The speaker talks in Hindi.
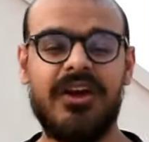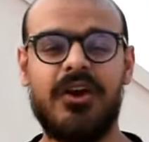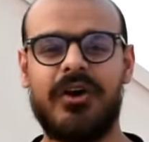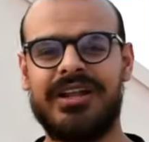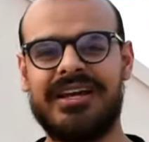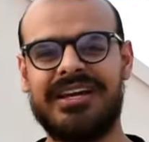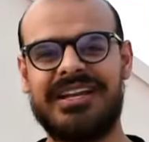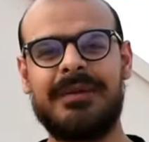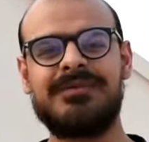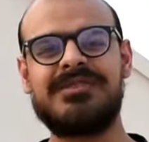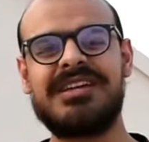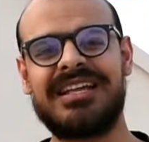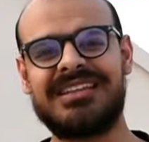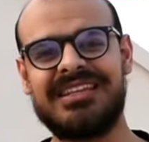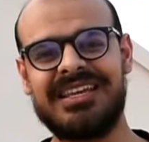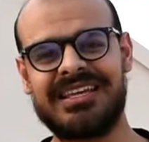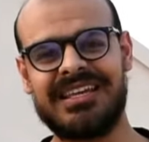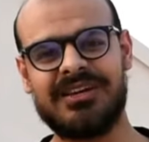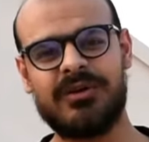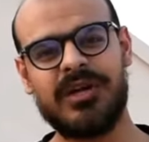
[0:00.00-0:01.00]
और अगर आप
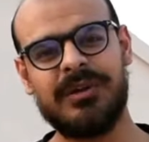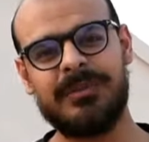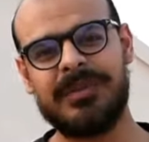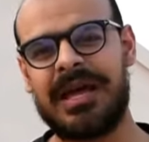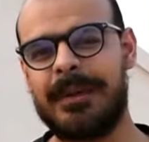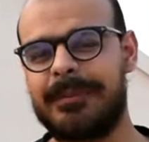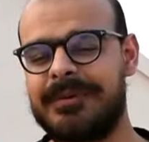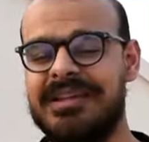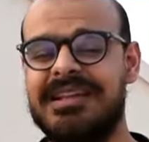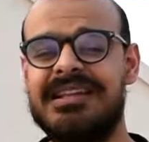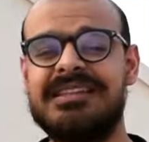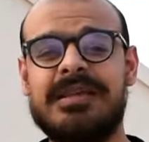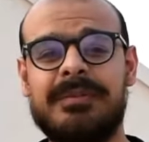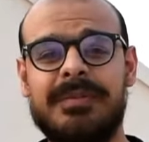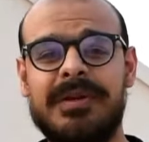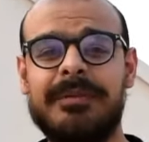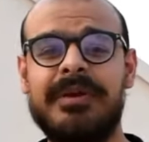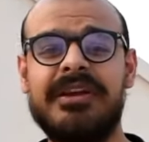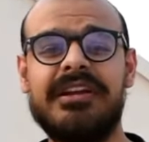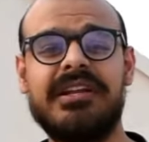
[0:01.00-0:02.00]
चाहते हैं कि कोई मैं आपके लिए
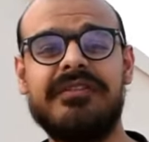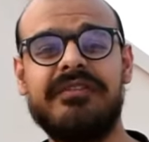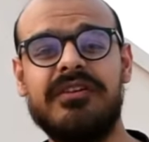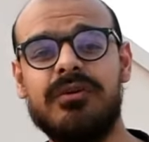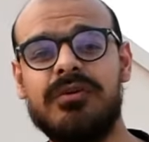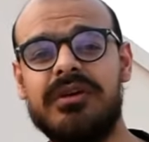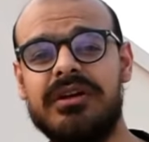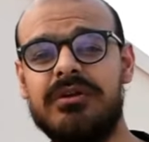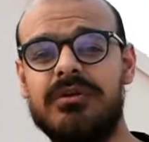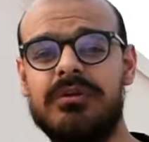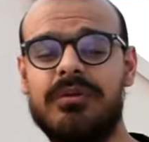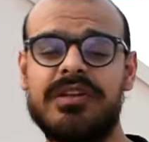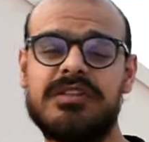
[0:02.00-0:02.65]
सप्लीमेंट रिव्यू करूँ